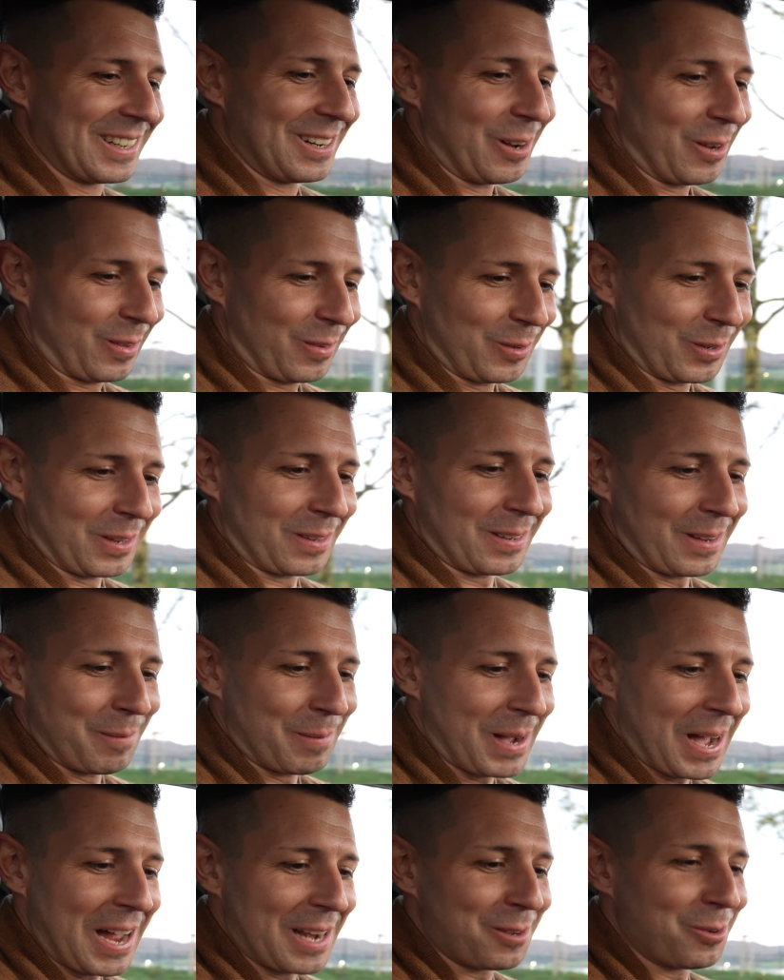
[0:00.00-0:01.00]
Auch so das
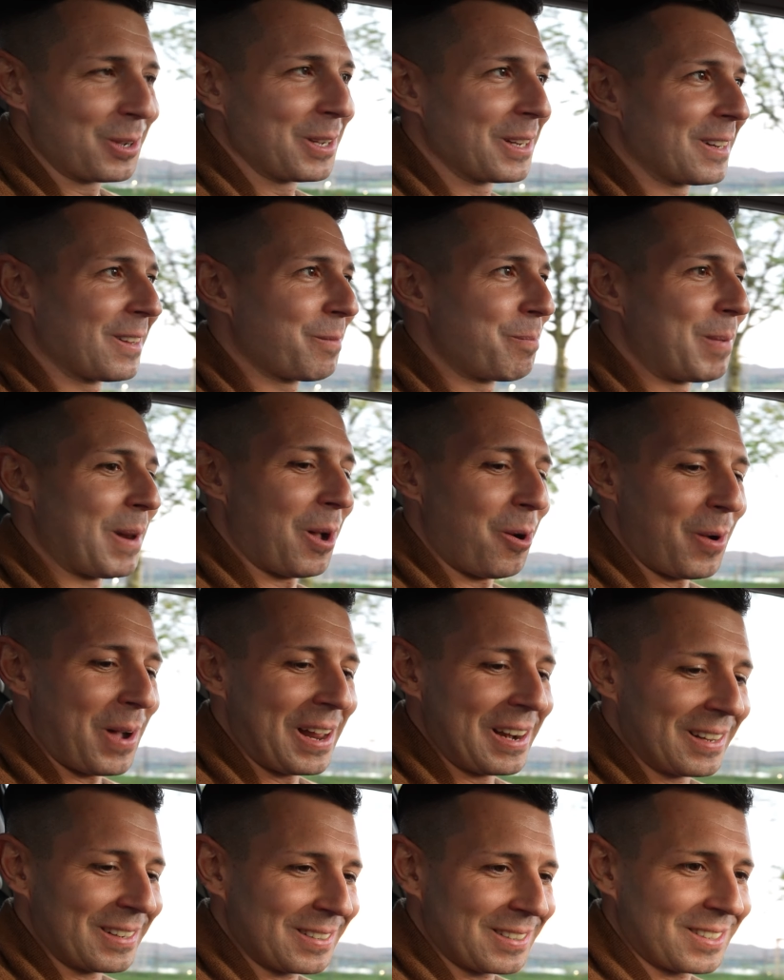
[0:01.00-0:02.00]
am Radio hier das Blau
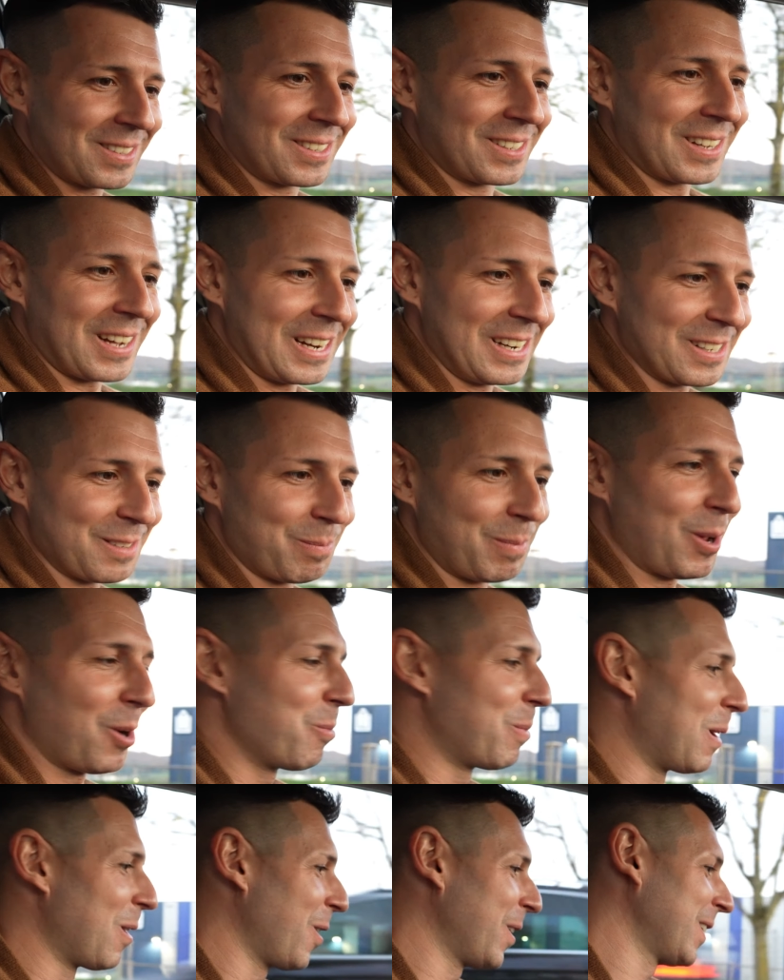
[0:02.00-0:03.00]
alles, alles blau
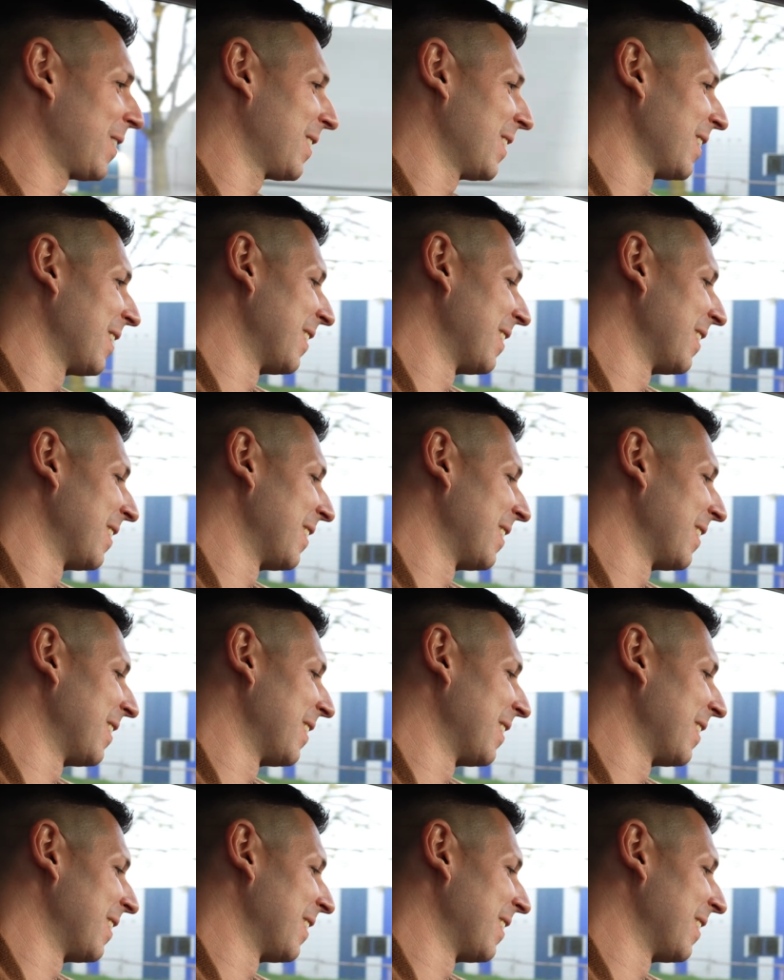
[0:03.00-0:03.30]
beleuchtet.